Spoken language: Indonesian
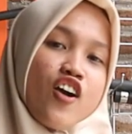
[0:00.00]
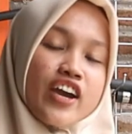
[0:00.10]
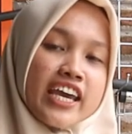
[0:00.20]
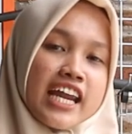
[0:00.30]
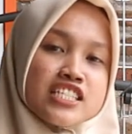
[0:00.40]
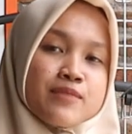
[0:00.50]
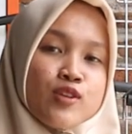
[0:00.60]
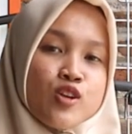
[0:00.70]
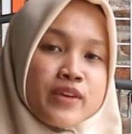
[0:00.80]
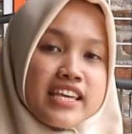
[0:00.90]
Oke, nah
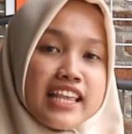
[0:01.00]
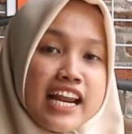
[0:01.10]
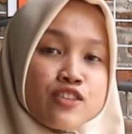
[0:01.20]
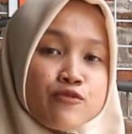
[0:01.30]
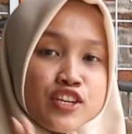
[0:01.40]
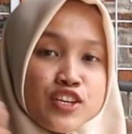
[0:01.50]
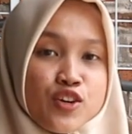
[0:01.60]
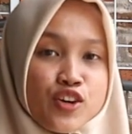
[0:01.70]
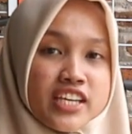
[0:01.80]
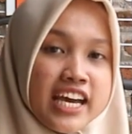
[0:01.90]
sebelum kita lanjut
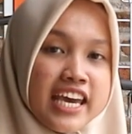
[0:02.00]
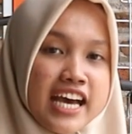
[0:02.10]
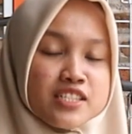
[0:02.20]
videonya ya,